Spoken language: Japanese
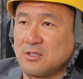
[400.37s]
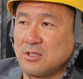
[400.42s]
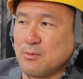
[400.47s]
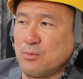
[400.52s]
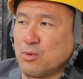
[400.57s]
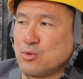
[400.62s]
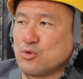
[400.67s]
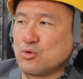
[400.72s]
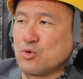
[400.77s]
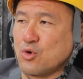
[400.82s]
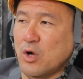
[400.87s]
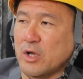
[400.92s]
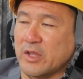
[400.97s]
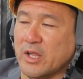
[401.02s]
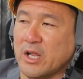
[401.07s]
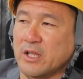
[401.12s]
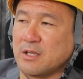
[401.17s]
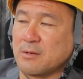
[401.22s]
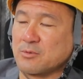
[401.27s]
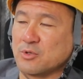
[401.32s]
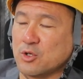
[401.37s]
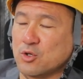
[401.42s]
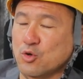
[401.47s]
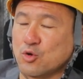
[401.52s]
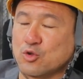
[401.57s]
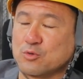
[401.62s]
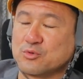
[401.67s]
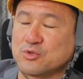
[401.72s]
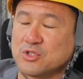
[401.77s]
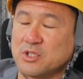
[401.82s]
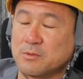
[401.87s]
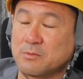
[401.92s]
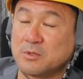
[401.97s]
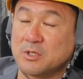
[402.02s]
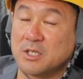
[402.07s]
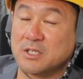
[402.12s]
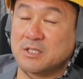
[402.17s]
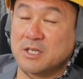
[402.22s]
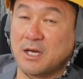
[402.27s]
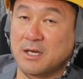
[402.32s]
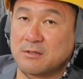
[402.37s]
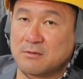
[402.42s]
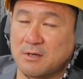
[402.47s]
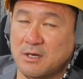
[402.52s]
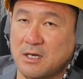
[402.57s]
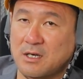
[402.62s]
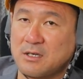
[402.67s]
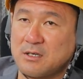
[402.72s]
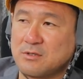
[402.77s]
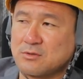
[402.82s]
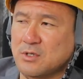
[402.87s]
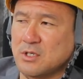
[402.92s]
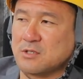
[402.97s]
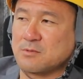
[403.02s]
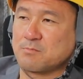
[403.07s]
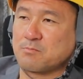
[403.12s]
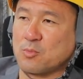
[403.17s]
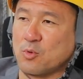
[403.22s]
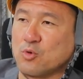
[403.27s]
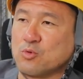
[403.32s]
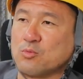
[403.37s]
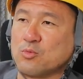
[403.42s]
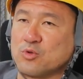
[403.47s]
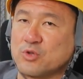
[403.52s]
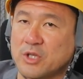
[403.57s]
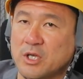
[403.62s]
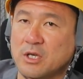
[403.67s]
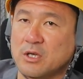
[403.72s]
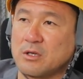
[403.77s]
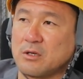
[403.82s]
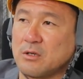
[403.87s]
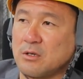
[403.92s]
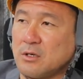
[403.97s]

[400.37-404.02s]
で僕今日働いたもんで、ね、今日の分全部くださいとかそういうやつおるもんね